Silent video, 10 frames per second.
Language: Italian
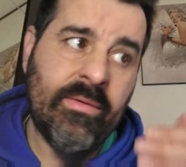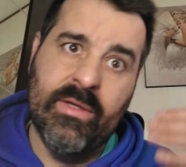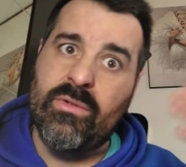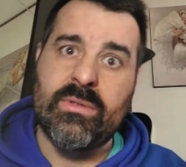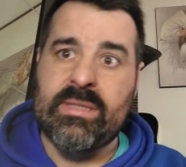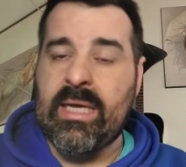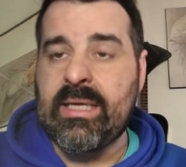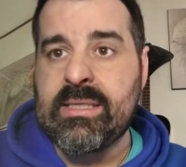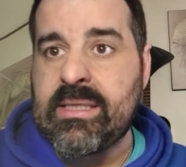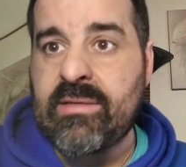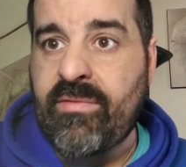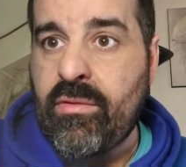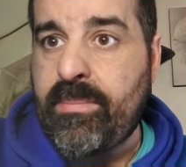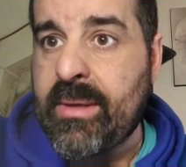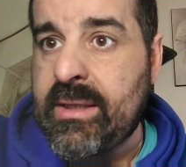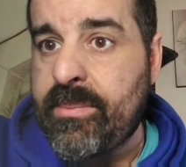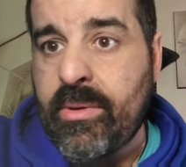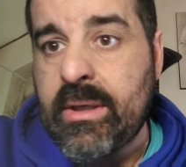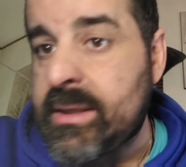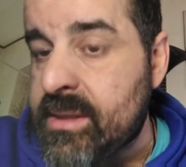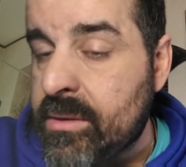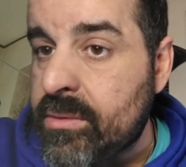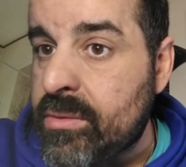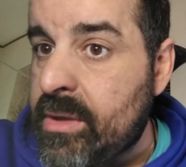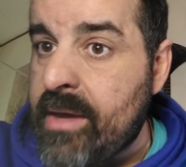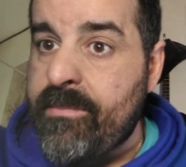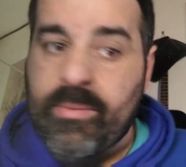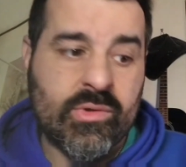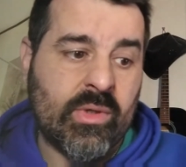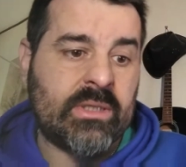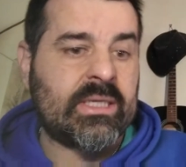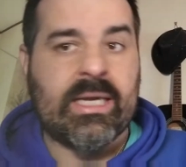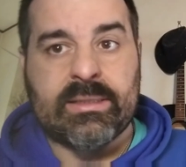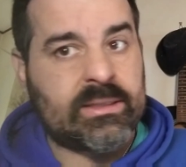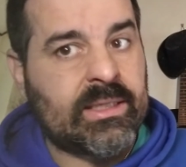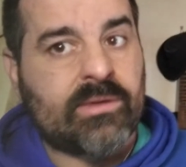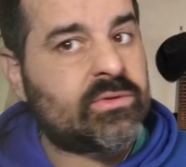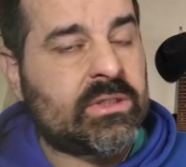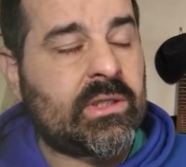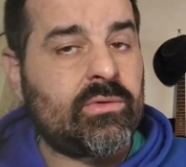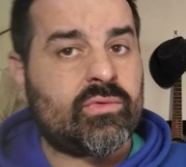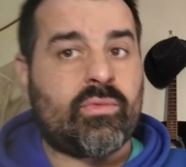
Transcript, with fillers: Fatto sta che si è sviluppata poi nel secondo tempo, sono entrati, ti hanno segnato